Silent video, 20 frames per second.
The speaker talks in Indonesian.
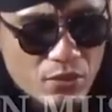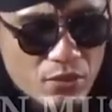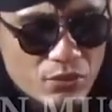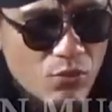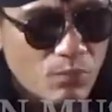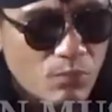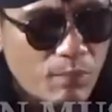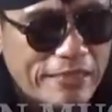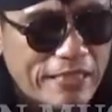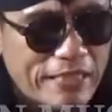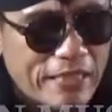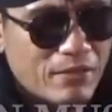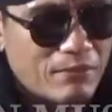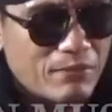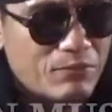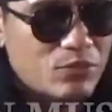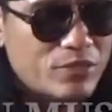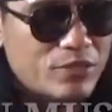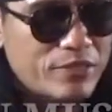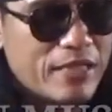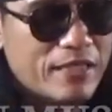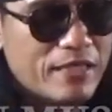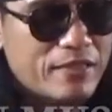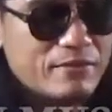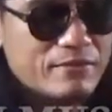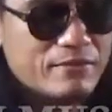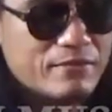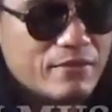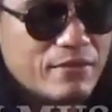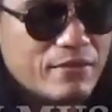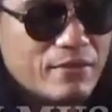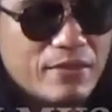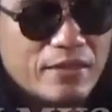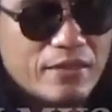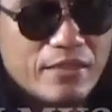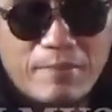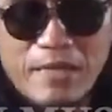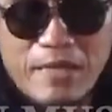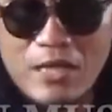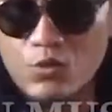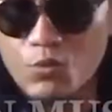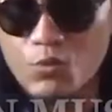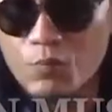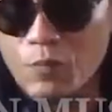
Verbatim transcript: Supaya kemudian, nih malah